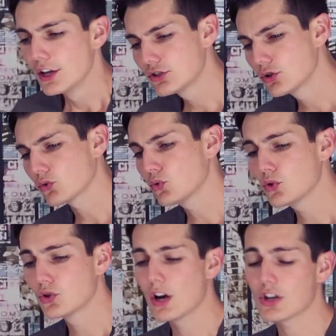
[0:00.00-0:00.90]
Et
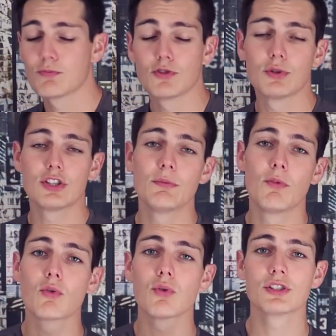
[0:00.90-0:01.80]
surtout que là, je me suis dit,
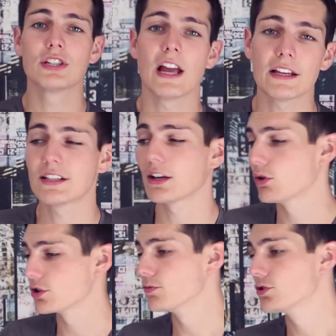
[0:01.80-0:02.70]
mon compte, il est à sec,
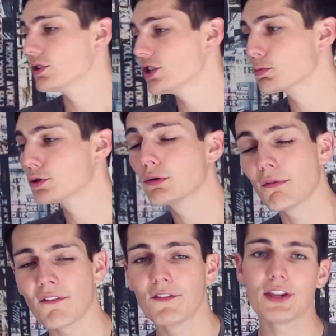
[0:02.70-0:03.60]
quoi. Je me suis dit, je me suis
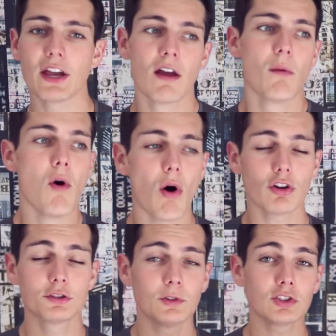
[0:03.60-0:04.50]
fait vider. Bon,
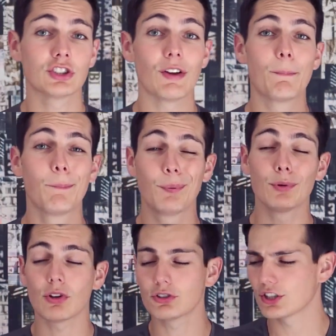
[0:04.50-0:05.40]
heureusement, j'avais
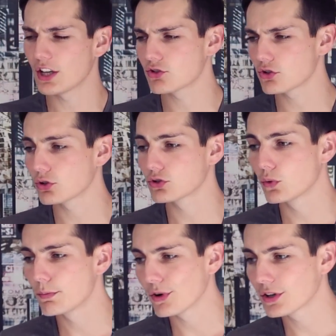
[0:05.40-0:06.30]
plus tant que ça d'argent sur ce
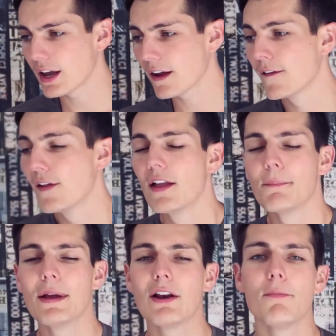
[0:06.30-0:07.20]
compte bancaire,
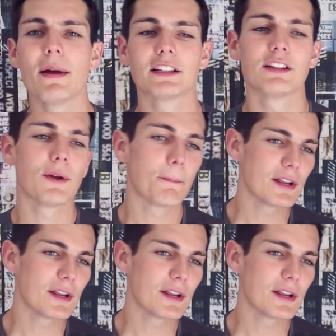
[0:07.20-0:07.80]
mais le mec s'est fait